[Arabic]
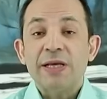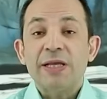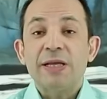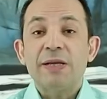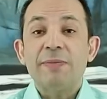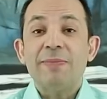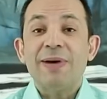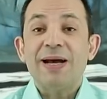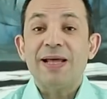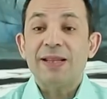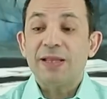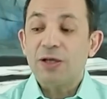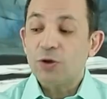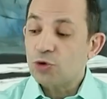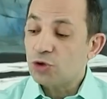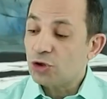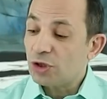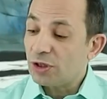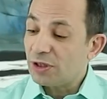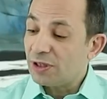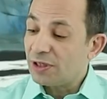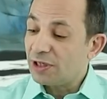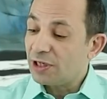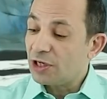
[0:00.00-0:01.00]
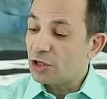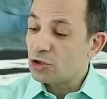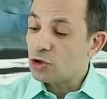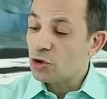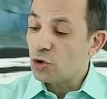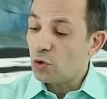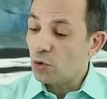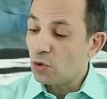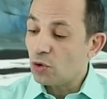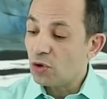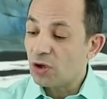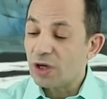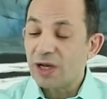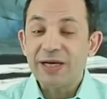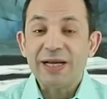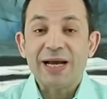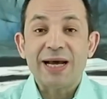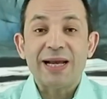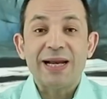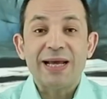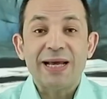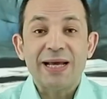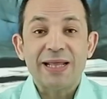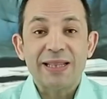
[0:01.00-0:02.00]
لماذا يصر الجيش الأوكراني
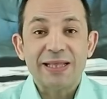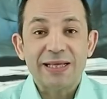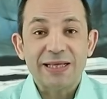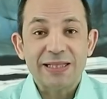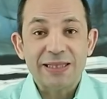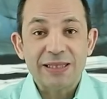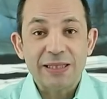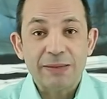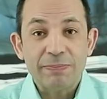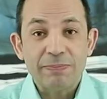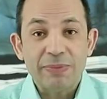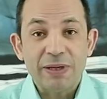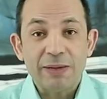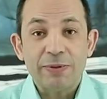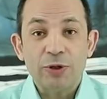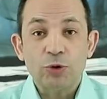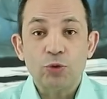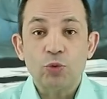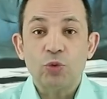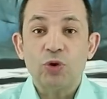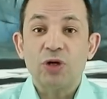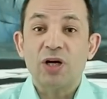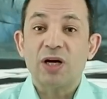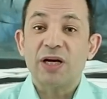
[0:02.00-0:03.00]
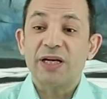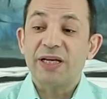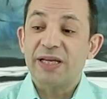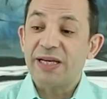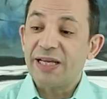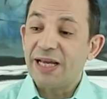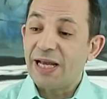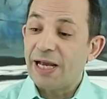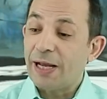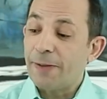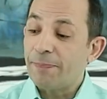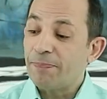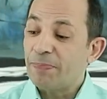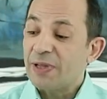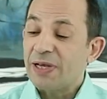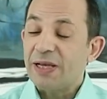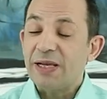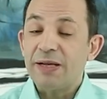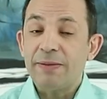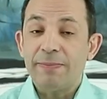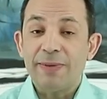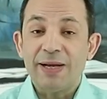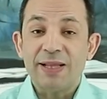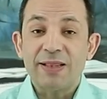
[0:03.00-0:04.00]
على هذه الدبابة دون غيرها
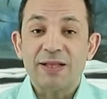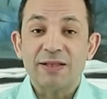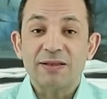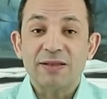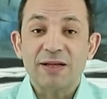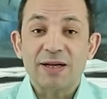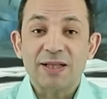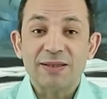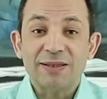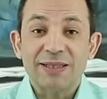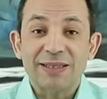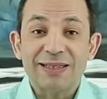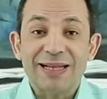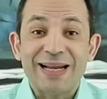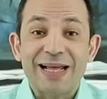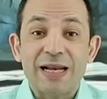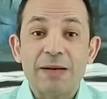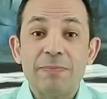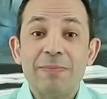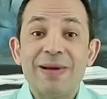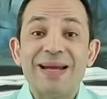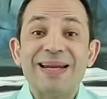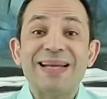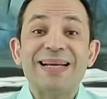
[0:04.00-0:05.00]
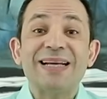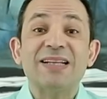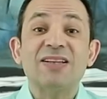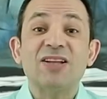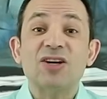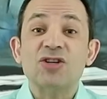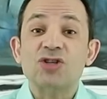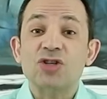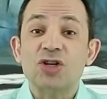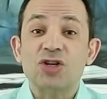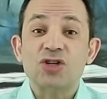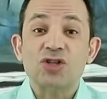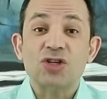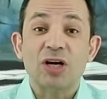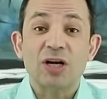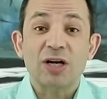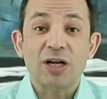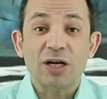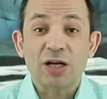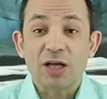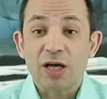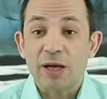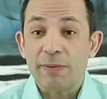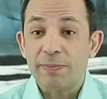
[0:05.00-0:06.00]
لماذا تردد الألمان 11
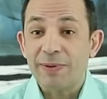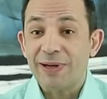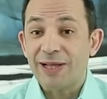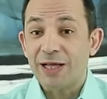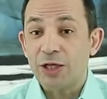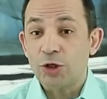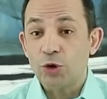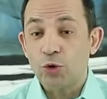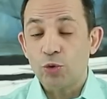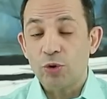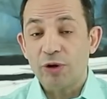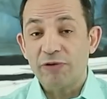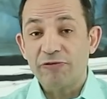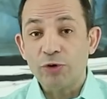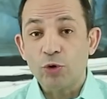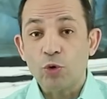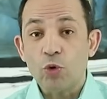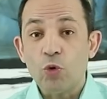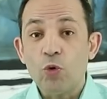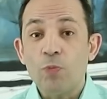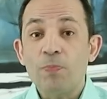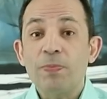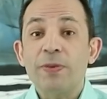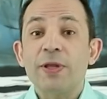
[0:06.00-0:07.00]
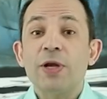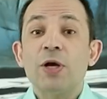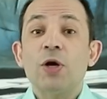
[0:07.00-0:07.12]
شهرا قبل أن يوافقوا